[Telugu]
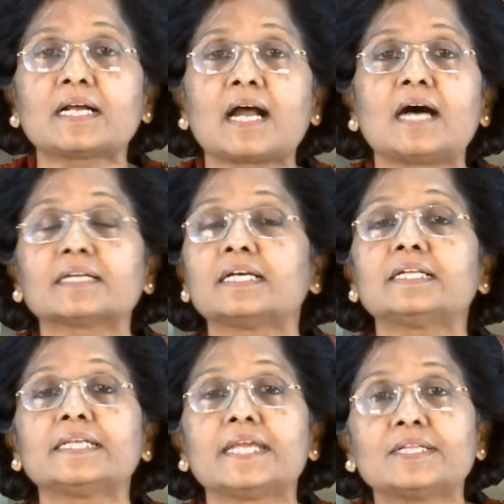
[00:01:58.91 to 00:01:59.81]

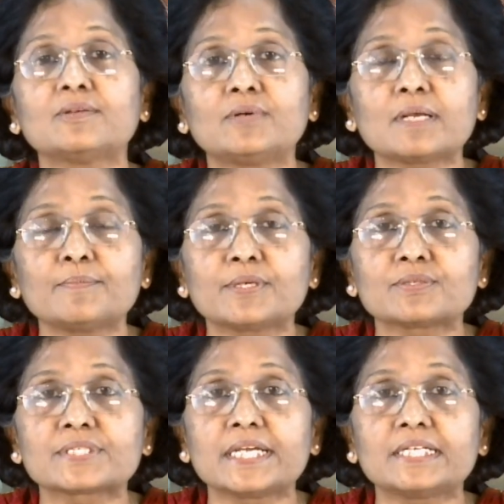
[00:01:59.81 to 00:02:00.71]
కార్యాలను ఏది కూడా మీరు
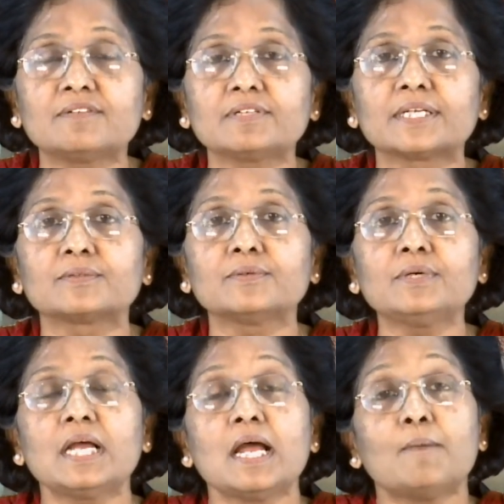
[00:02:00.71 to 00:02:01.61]
చేయడం లేదు
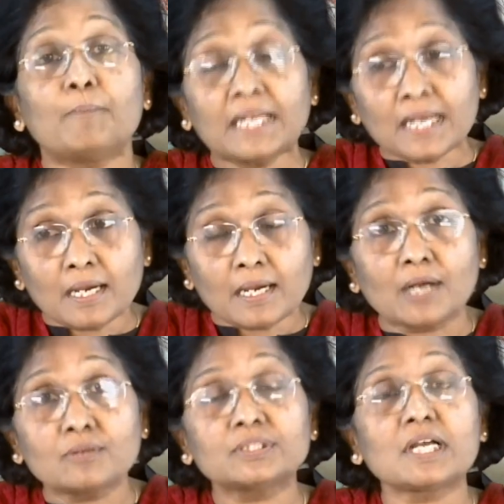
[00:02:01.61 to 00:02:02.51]
మళ్ళా అడుగుతా